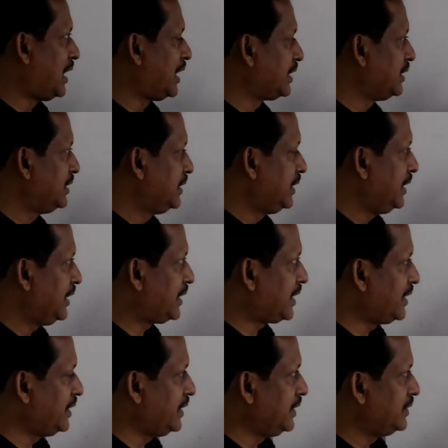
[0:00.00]
আর
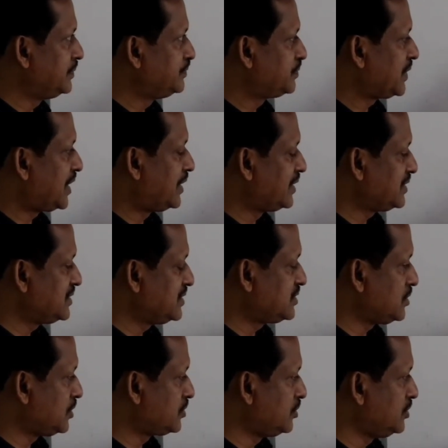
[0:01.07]
এখানে আরেকটা জিনিস
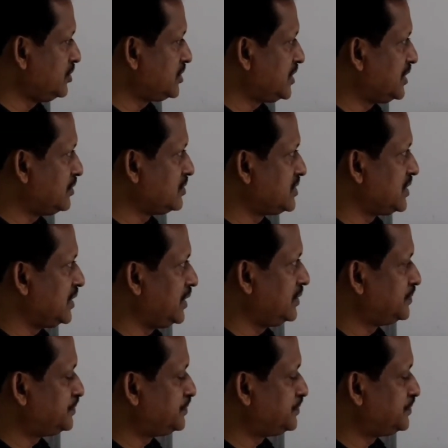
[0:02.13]
লক্ষণীয় সেটা হচ্ছে